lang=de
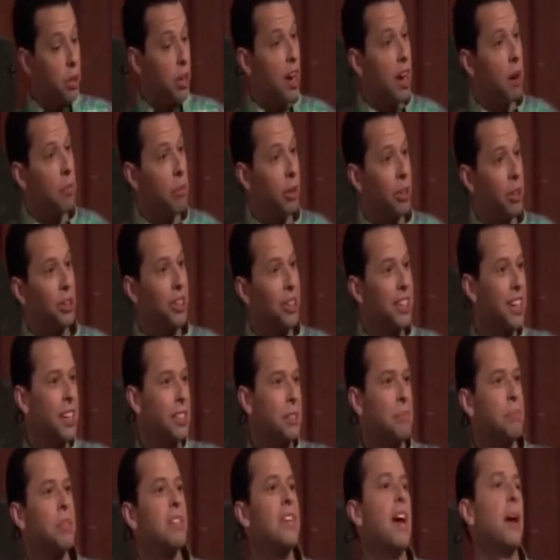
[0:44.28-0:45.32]
Kamera mit und mach einen
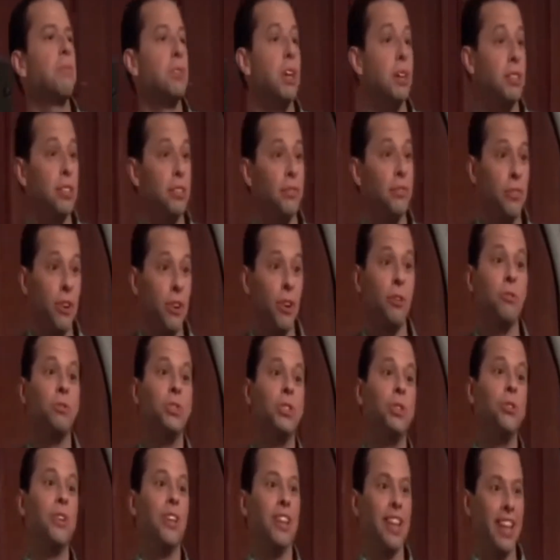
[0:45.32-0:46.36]
Schnappschuss, wie Judith
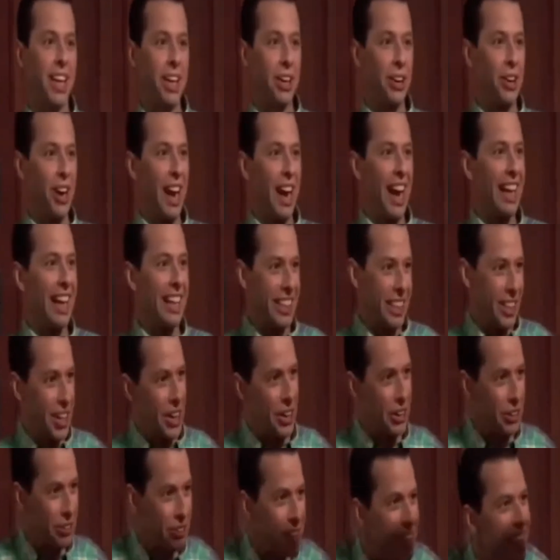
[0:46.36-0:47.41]
der Teufel ihren Alan aus
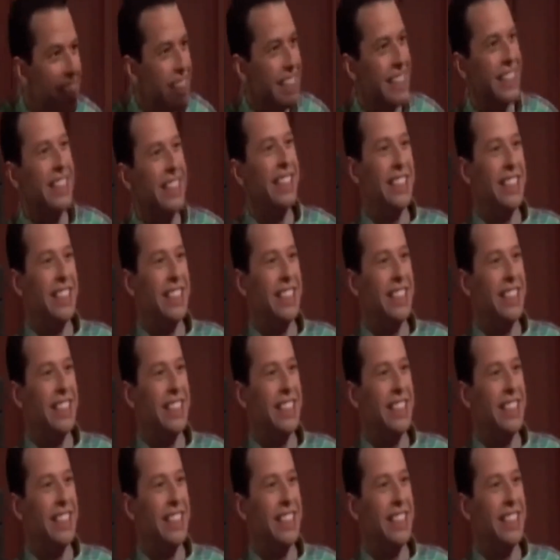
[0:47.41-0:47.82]
den Klauen